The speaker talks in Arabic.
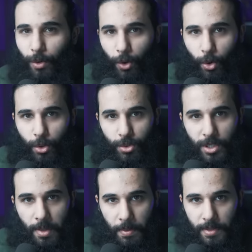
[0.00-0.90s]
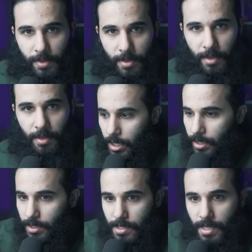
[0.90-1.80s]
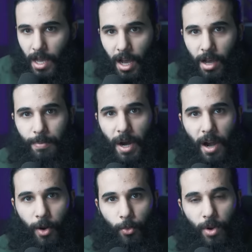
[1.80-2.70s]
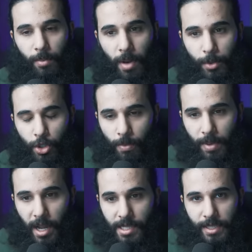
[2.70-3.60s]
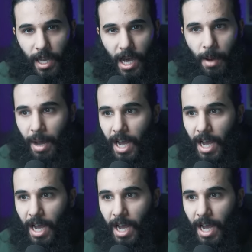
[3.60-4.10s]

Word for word: كيف الخطة زبطت الحين الصحابة أول ما بيجون بالأسلحة ما